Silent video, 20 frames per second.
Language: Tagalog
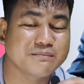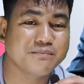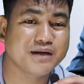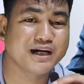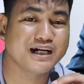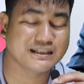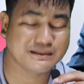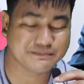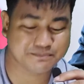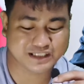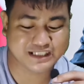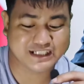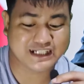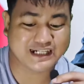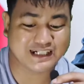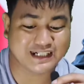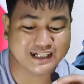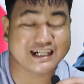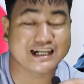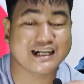Bakit ba sila
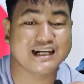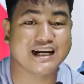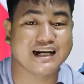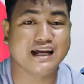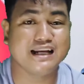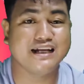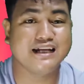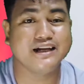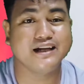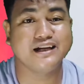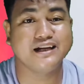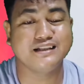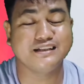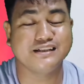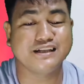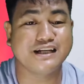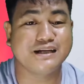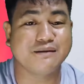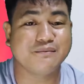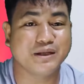nagrarally? Eh,
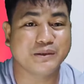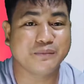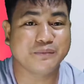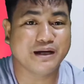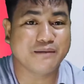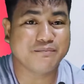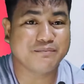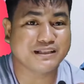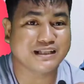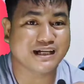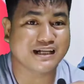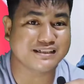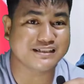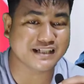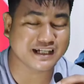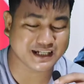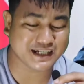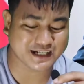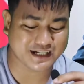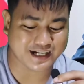hindi naman
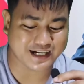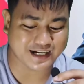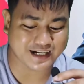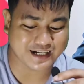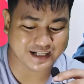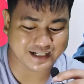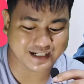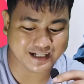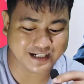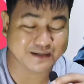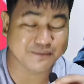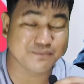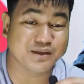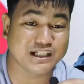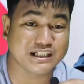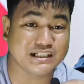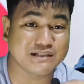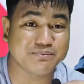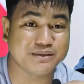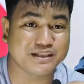pinapatalsik ang kanyang
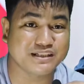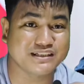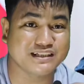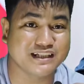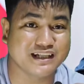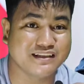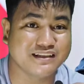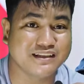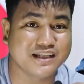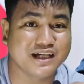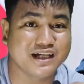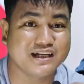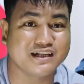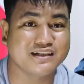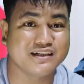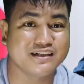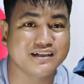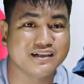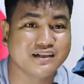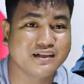vice presidente.
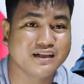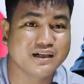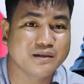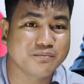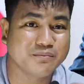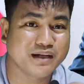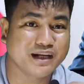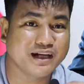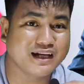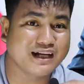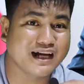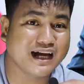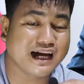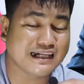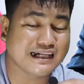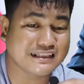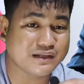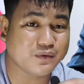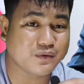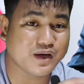
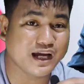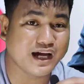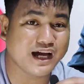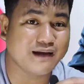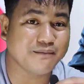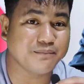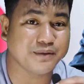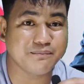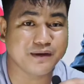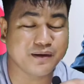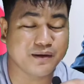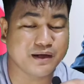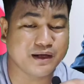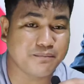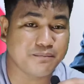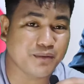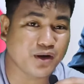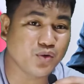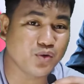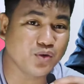Pinagkakatiwalaan pa rin ni
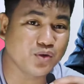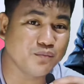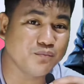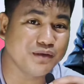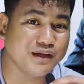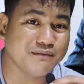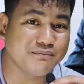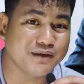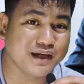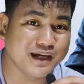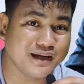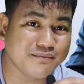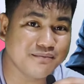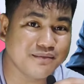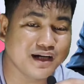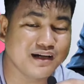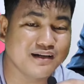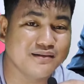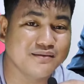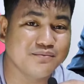Pangulong BBM
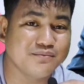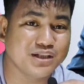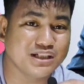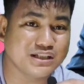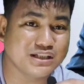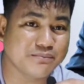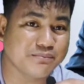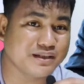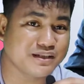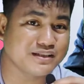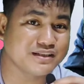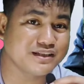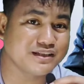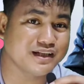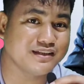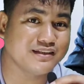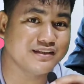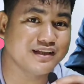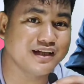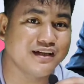ang vice
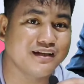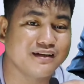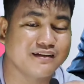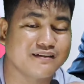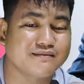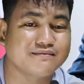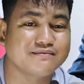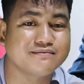presidente.